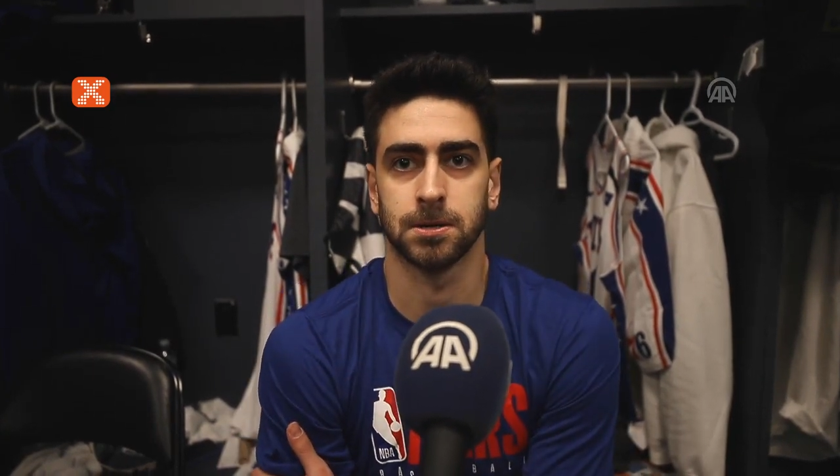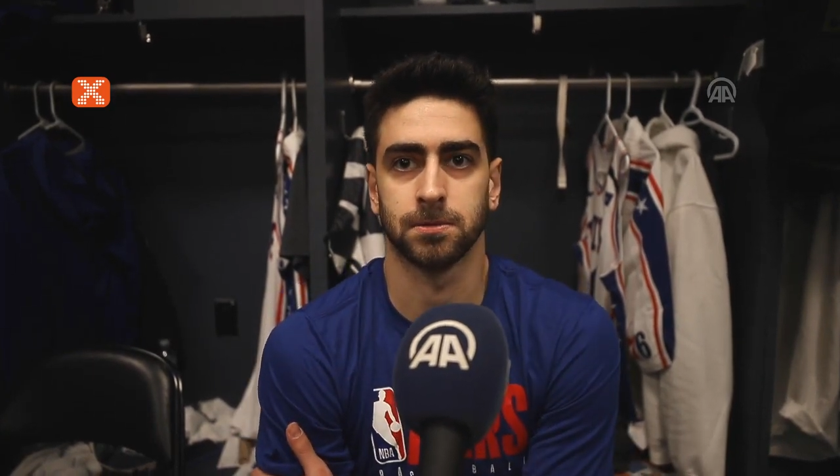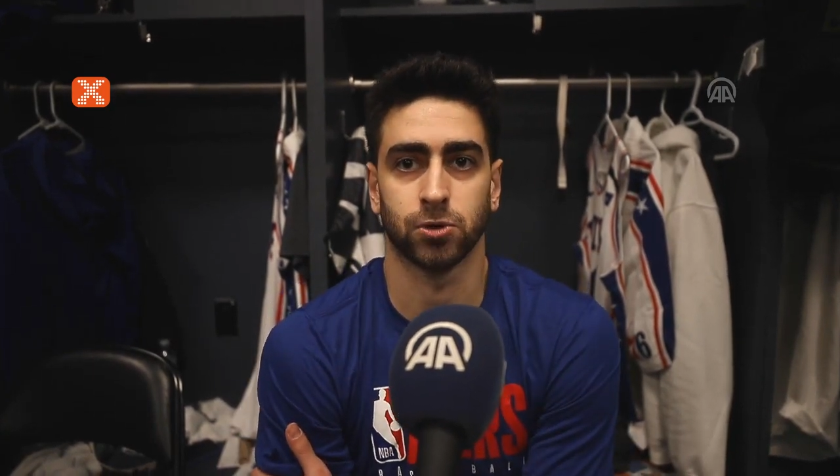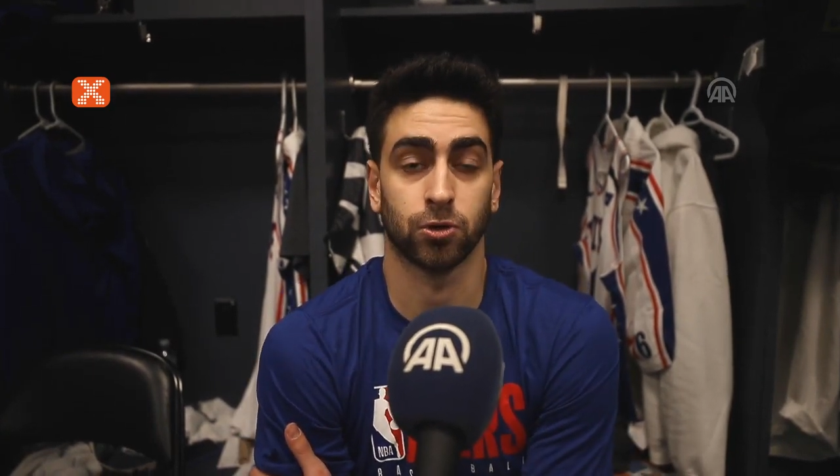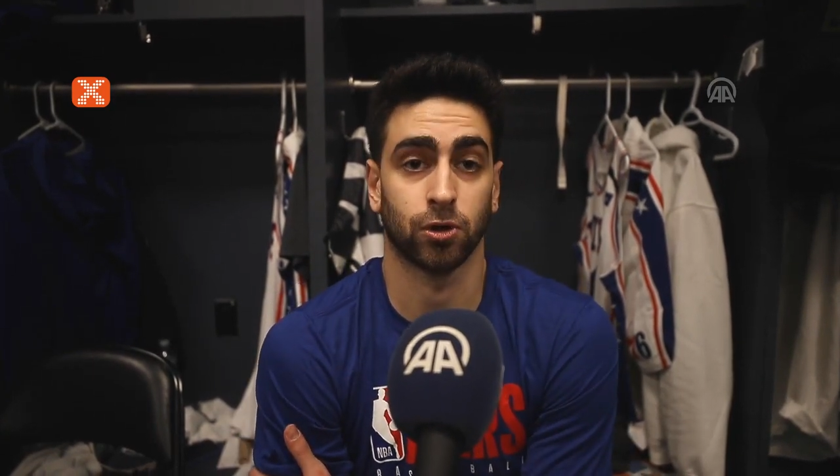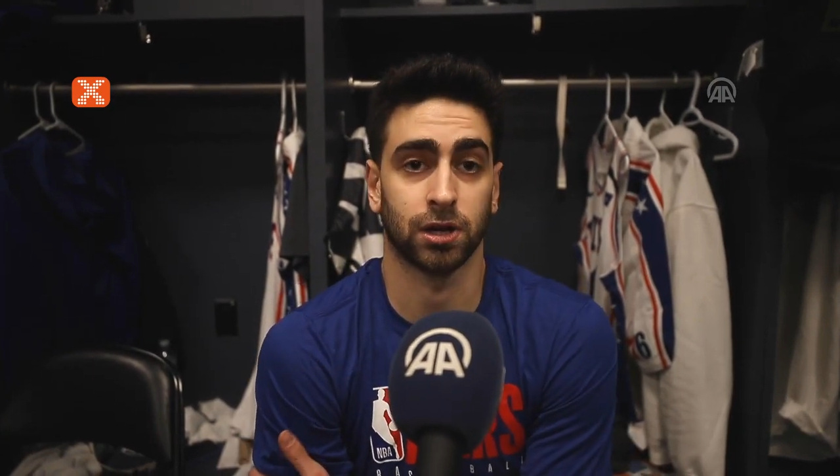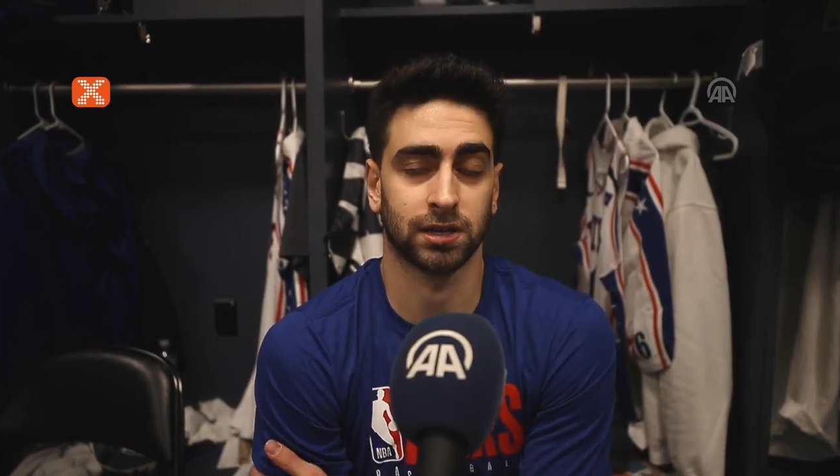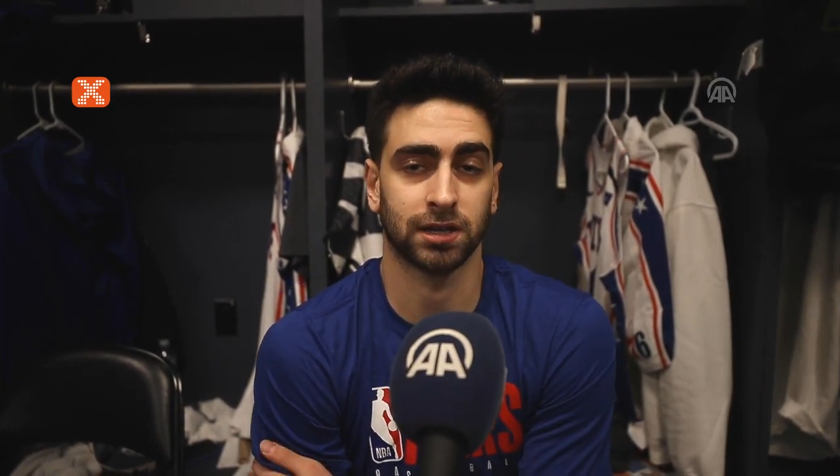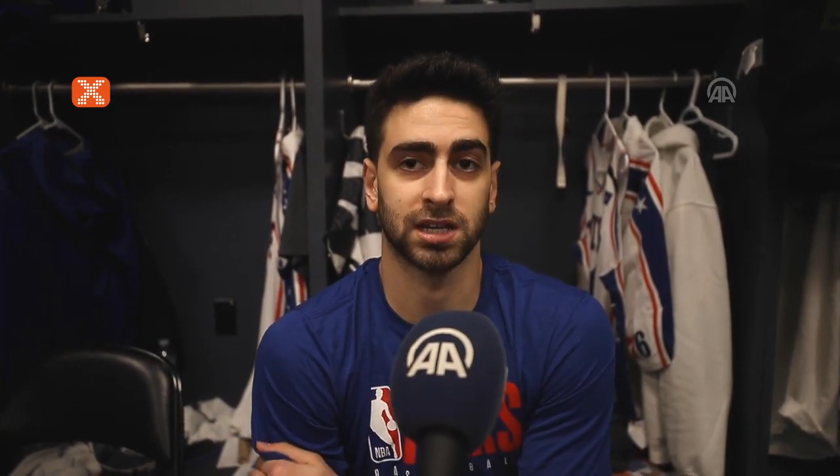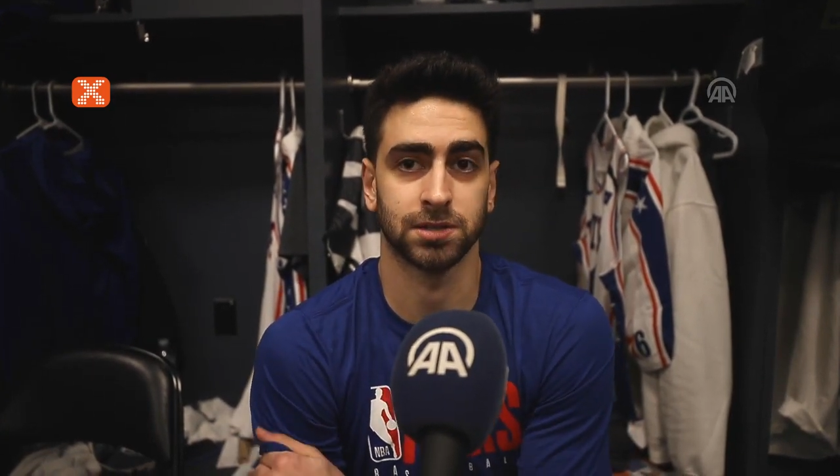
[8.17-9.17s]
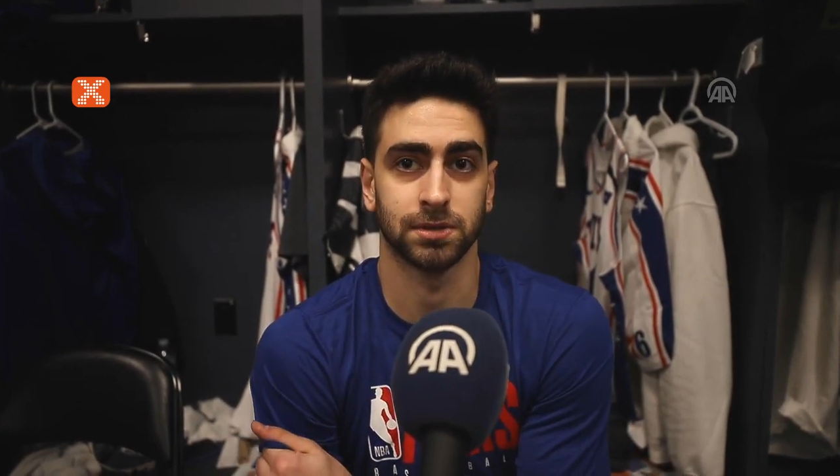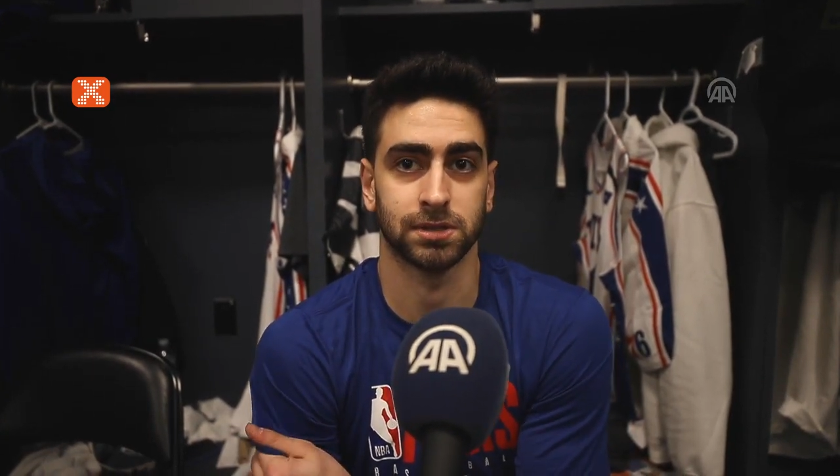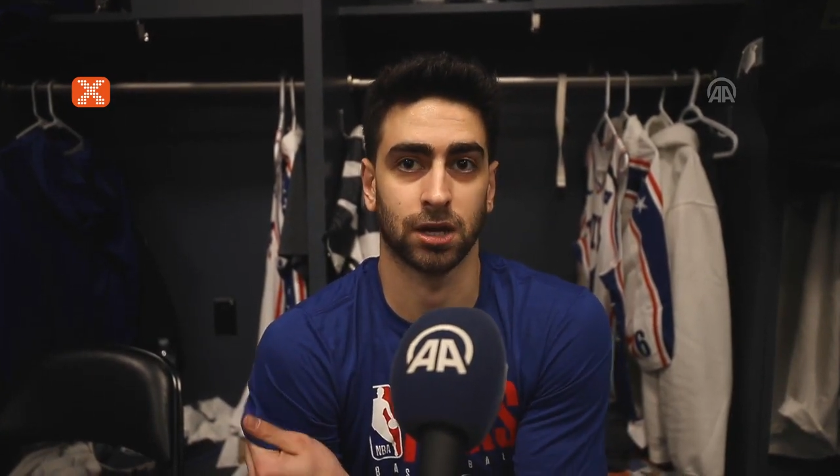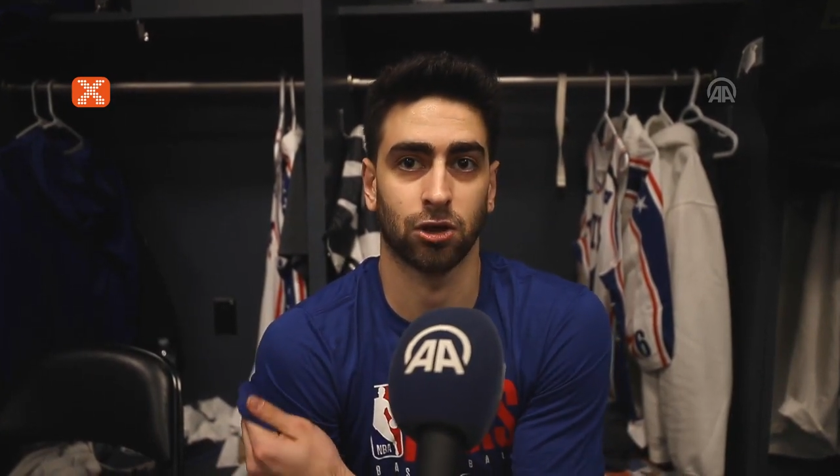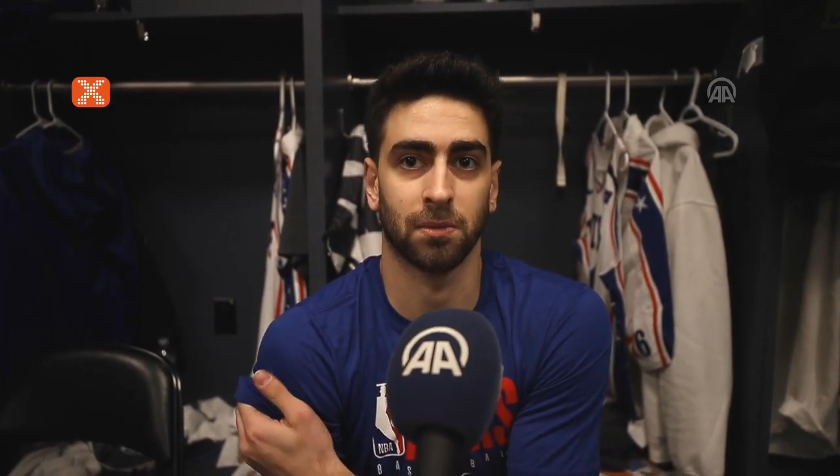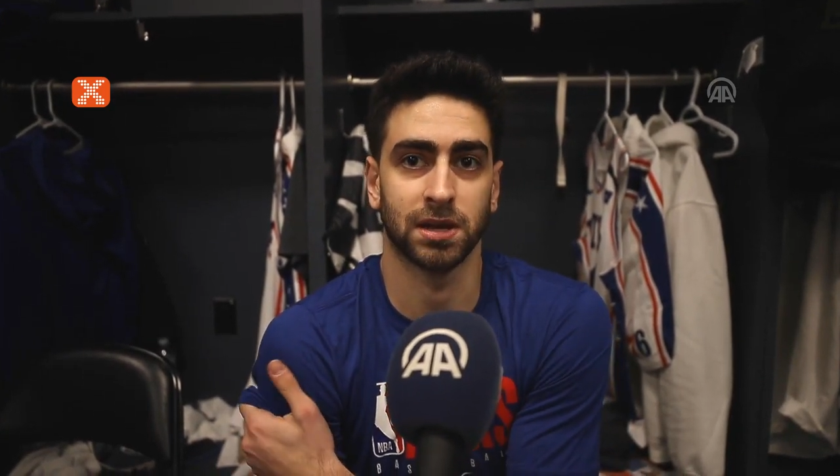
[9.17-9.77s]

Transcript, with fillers: zor yollardan geçmemiz gerekiyor.